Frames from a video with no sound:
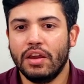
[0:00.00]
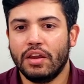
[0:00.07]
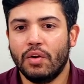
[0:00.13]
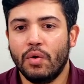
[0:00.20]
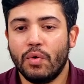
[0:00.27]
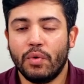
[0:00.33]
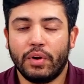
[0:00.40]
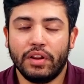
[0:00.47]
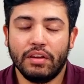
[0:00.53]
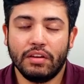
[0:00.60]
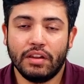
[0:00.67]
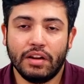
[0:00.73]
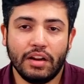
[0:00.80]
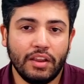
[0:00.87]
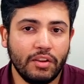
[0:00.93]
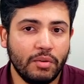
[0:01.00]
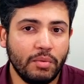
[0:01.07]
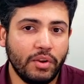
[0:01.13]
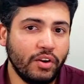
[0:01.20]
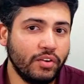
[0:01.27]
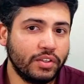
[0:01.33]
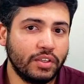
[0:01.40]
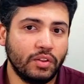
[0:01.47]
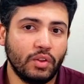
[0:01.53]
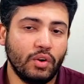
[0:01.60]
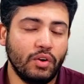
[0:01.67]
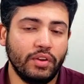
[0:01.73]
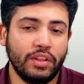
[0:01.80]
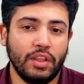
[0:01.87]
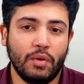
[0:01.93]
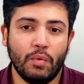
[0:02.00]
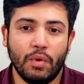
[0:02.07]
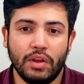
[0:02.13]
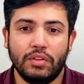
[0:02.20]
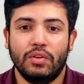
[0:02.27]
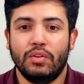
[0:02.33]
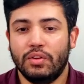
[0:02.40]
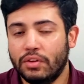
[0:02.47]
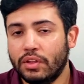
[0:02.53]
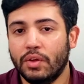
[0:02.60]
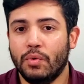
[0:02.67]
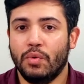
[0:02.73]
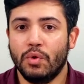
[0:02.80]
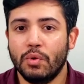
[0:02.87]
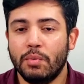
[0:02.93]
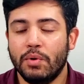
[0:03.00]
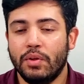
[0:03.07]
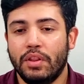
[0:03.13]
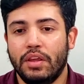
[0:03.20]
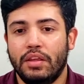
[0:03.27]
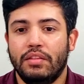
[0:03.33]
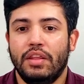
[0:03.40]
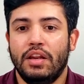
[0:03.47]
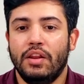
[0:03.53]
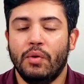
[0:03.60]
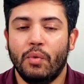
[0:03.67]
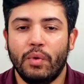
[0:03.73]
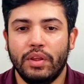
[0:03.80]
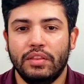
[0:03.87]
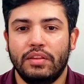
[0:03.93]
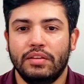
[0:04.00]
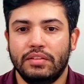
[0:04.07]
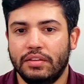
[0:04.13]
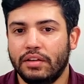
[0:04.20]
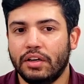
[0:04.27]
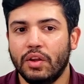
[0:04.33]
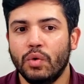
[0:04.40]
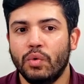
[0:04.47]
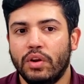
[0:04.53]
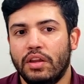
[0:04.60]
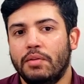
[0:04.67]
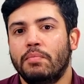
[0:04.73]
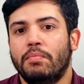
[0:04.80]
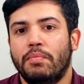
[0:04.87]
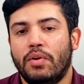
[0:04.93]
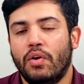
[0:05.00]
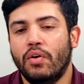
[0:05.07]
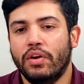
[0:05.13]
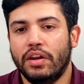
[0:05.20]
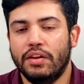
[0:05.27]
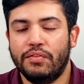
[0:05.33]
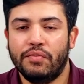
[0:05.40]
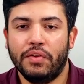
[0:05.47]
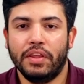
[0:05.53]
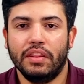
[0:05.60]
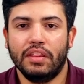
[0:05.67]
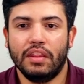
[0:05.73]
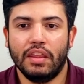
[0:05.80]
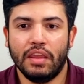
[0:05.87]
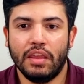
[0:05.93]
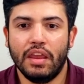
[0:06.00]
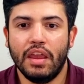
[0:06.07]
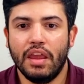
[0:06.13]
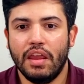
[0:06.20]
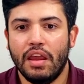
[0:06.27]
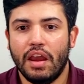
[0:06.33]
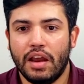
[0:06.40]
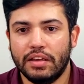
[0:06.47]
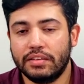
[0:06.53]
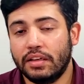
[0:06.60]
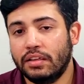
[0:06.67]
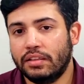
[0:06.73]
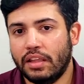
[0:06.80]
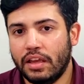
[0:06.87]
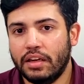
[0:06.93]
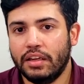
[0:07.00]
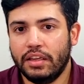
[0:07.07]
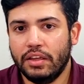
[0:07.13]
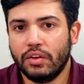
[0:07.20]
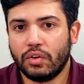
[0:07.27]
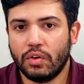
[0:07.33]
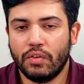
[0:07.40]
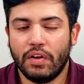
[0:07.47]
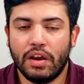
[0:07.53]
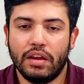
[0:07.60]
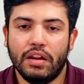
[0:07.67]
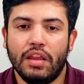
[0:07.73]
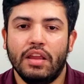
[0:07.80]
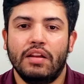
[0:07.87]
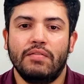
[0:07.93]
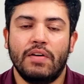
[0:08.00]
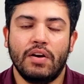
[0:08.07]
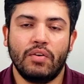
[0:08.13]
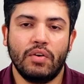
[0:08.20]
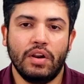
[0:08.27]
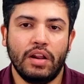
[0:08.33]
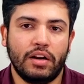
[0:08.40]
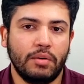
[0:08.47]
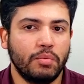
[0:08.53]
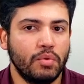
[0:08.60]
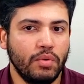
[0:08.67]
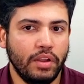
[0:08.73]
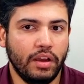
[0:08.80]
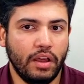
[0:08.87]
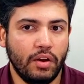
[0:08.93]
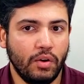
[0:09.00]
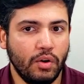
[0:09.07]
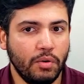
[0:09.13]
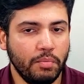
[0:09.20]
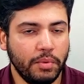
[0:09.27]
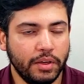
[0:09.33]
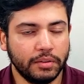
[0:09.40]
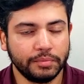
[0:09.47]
ocurrida en el año 1994 donde un grupo de delincuentes se reúne con el fin de asaltar y robar el Banco de la República de Colombia.